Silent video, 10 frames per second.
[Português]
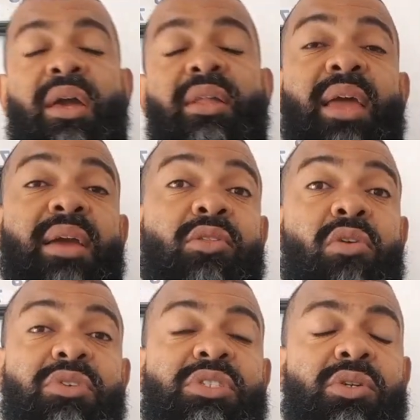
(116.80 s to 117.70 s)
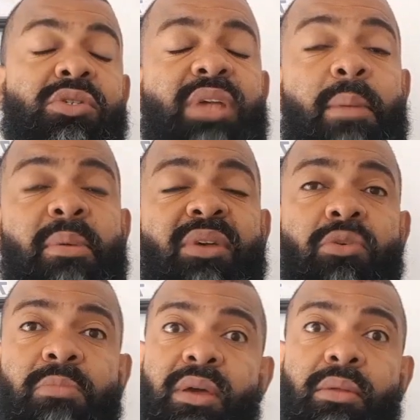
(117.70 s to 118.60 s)
Então, então você não sabe mais
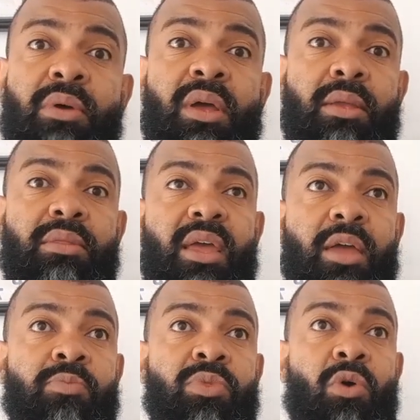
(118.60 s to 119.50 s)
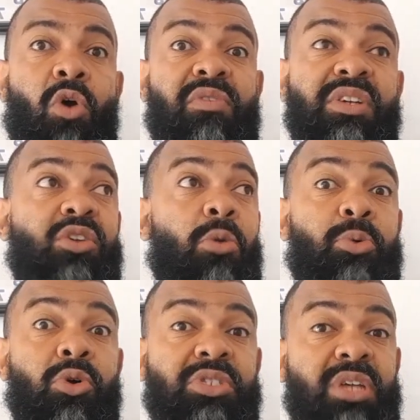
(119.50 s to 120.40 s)
ou menos, né, qual vai ser o
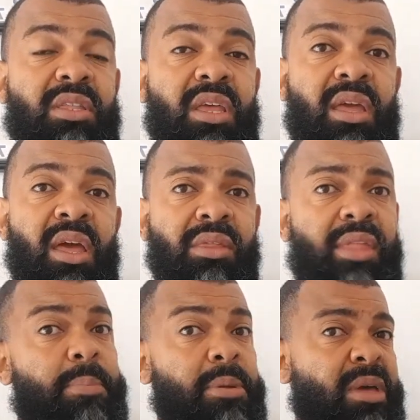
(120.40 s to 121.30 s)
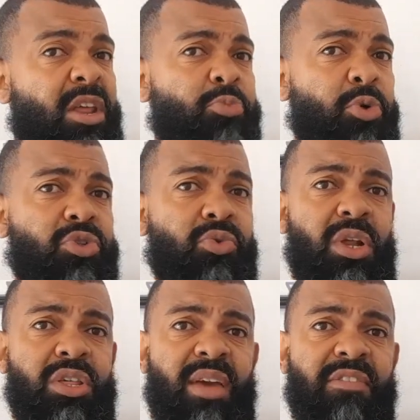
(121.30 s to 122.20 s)
proceder. Tem primeiras
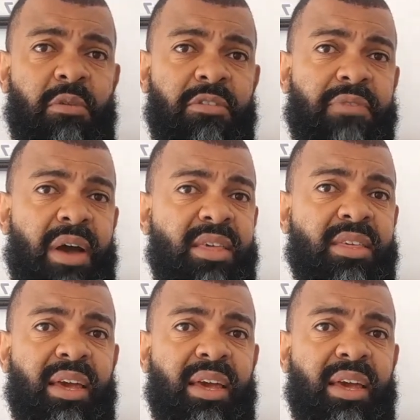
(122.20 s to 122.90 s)
posturas que a fêmea faz